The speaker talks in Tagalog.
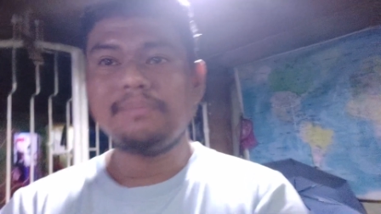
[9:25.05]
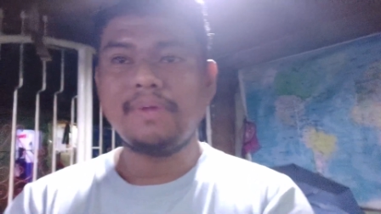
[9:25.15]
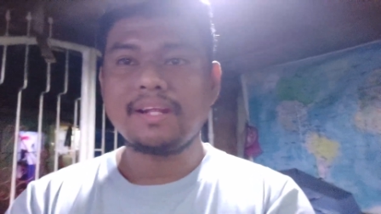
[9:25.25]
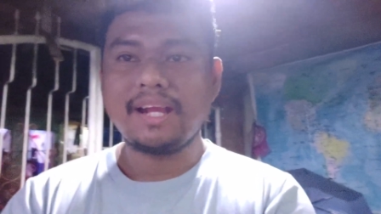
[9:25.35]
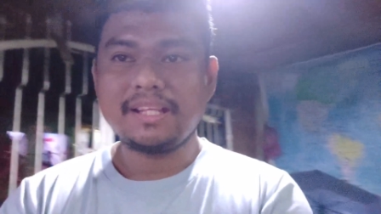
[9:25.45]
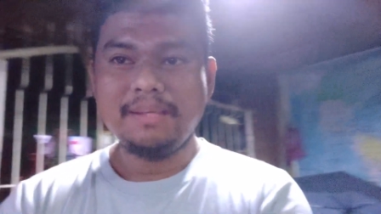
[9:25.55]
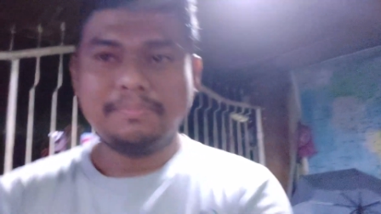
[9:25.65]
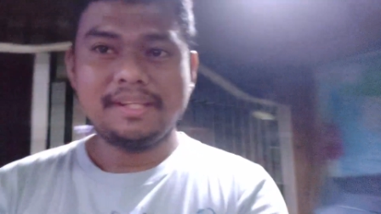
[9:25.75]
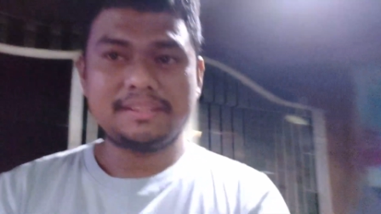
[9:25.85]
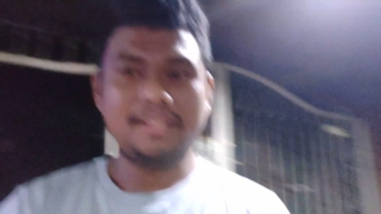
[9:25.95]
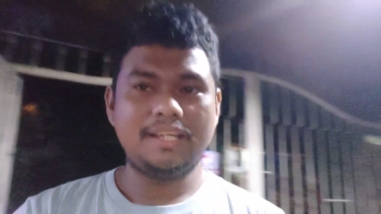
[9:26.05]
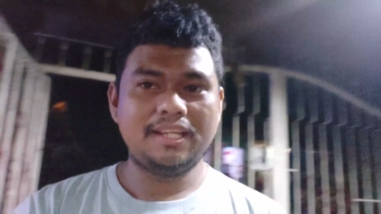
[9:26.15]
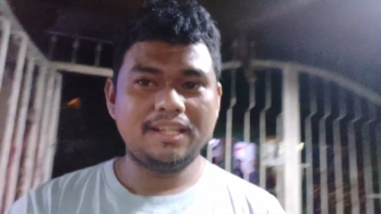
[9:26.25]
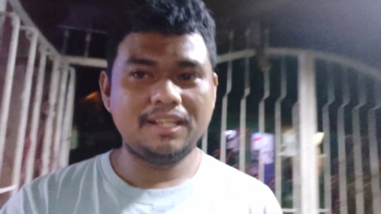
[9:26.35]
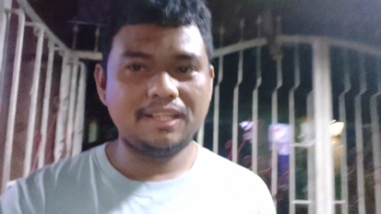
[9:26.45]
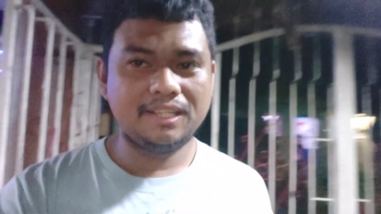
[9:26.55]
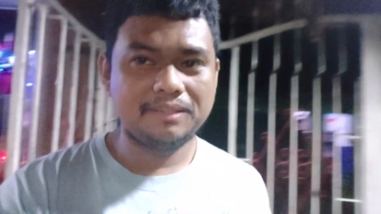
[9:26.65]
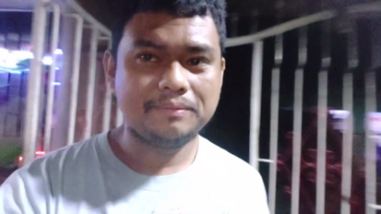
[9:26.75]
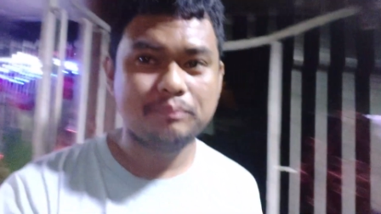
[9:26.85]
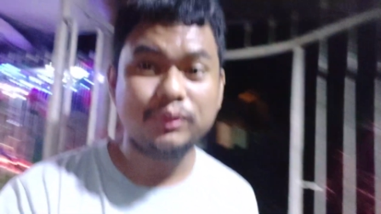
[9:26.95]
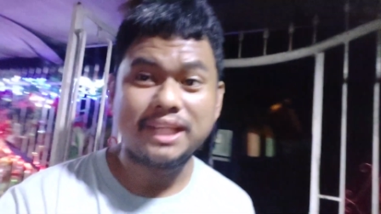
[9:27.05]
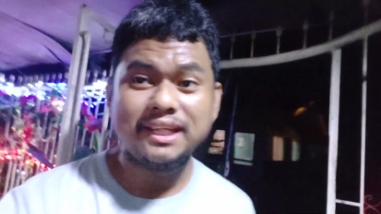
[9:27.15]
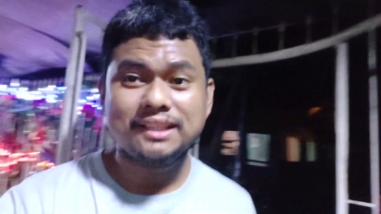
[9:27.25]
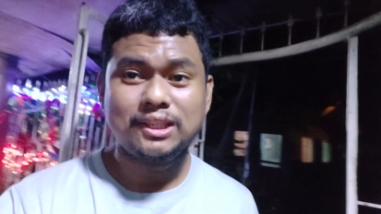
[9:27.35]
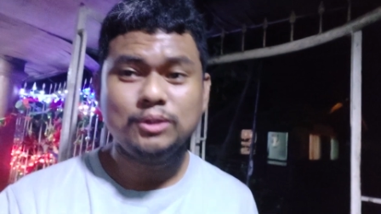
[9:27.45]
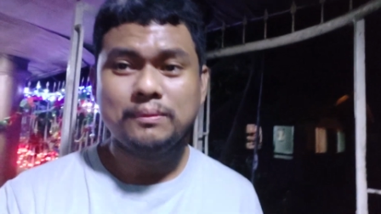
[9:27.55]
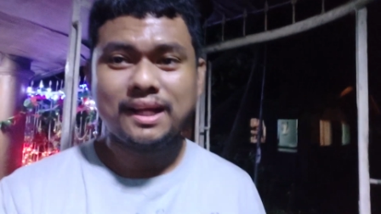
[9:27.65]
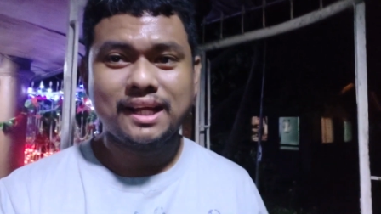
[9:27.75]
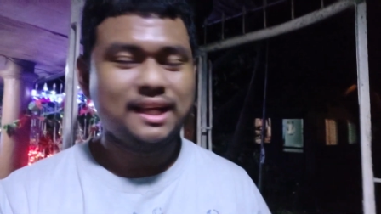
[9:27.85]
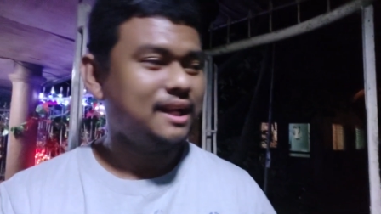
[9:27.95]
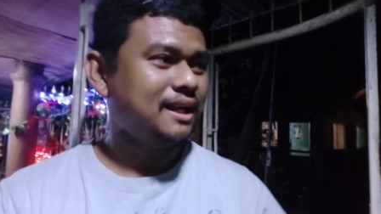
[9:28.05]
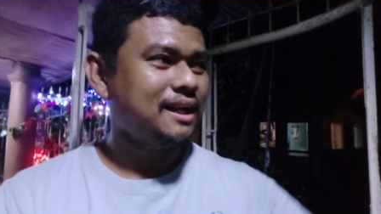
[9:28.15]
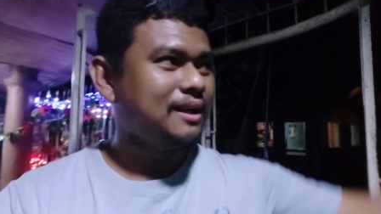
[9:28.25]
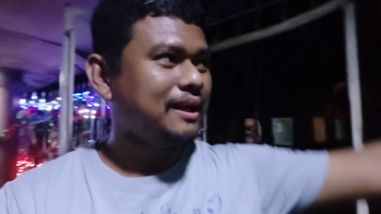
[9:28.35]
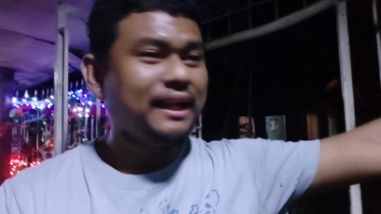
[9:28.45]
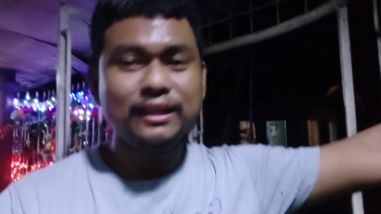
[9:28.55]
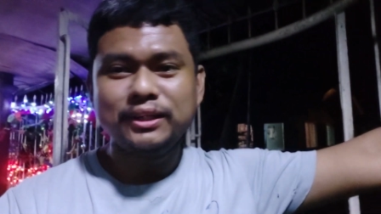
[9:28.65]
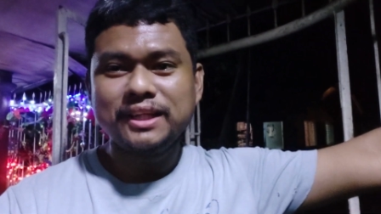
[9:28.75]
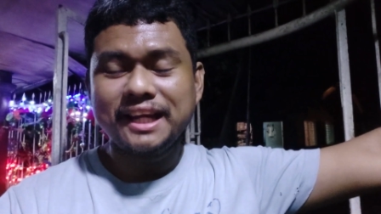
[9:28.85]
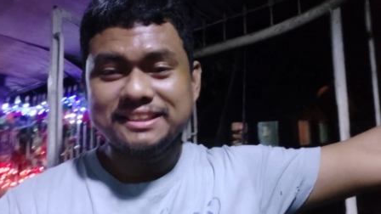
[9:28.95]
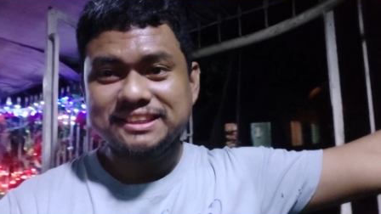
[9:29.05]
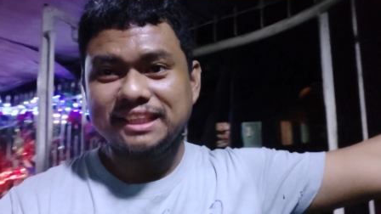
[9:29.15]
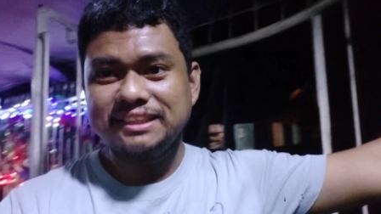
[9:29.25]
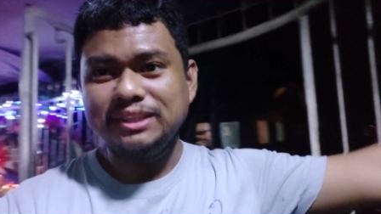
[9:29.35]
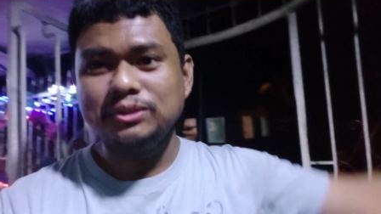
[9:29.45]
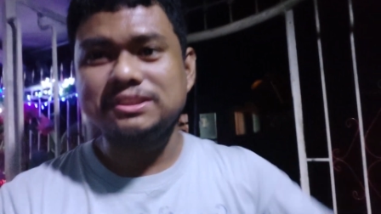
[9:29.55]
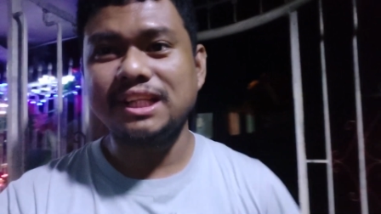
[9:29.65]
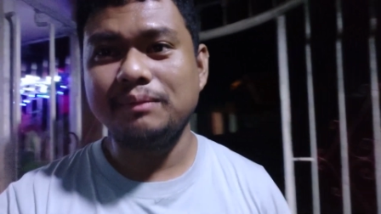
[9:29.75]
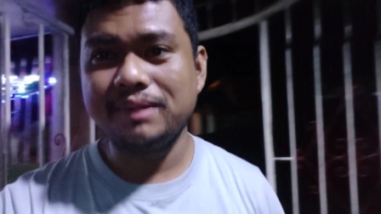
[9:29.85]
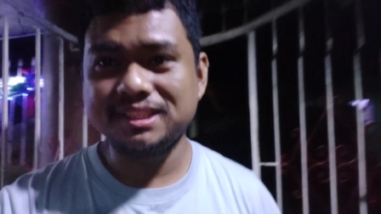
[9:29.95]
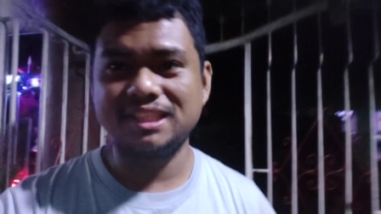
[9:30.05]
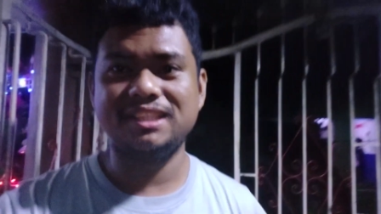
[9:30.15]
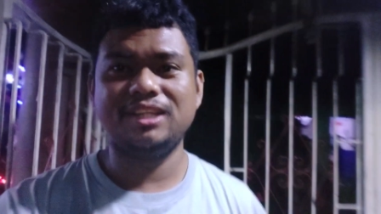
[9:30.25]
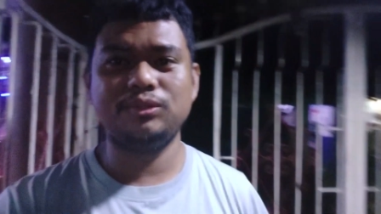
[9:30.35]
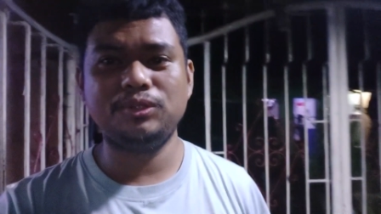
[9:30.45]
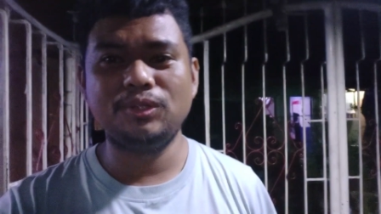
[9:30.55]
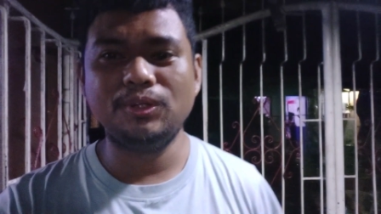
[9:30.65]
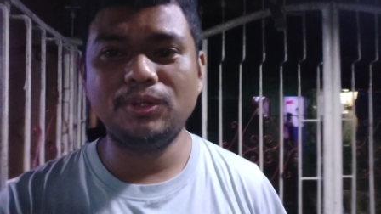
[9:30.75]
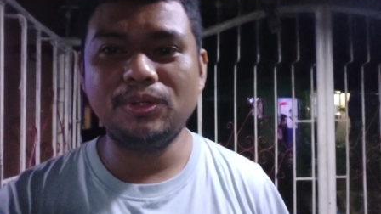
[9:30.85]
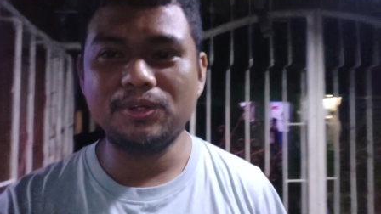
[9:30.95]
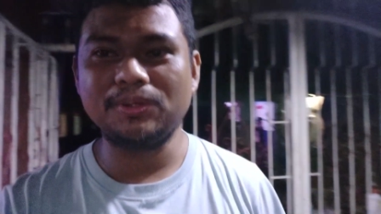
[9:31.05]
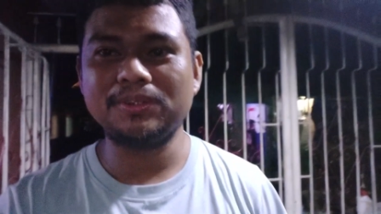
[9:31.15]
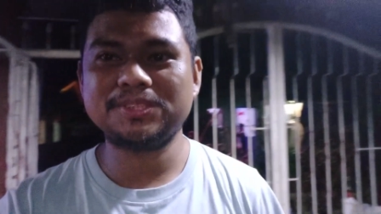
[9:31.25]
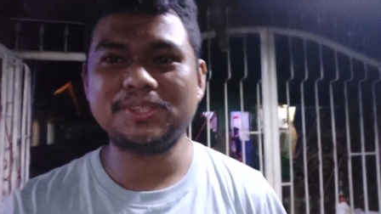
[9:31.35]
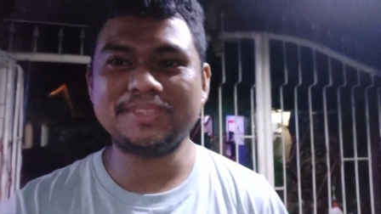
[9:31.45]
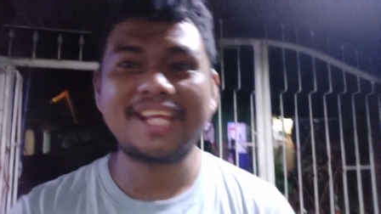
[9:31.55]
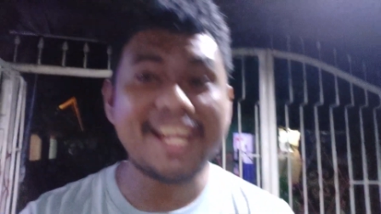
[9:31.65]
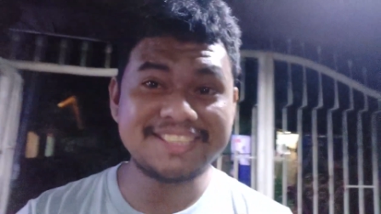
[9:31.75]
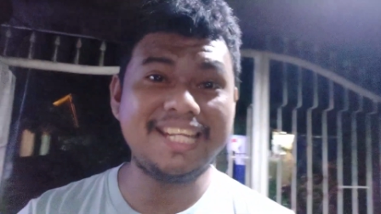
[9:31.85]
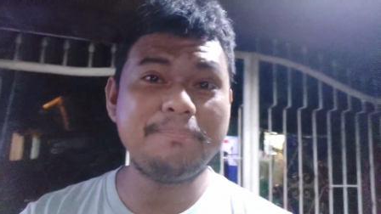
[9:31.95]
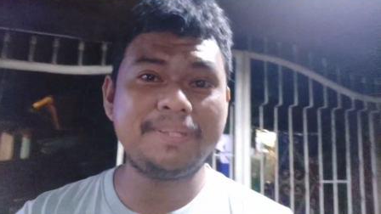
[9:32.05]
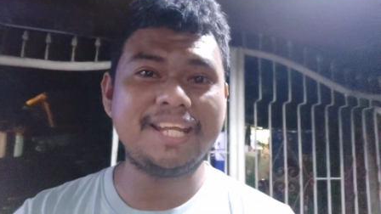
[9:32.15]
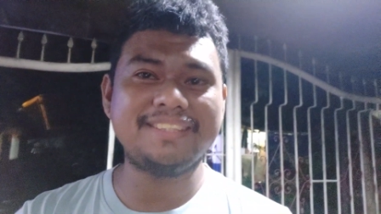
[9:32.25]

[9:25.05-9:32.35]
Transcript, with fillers: okay mga kakibat, uh, punta natin yung mga elder gods natin doon sa labas kasi nandun yung lolo ko. So tara, silipin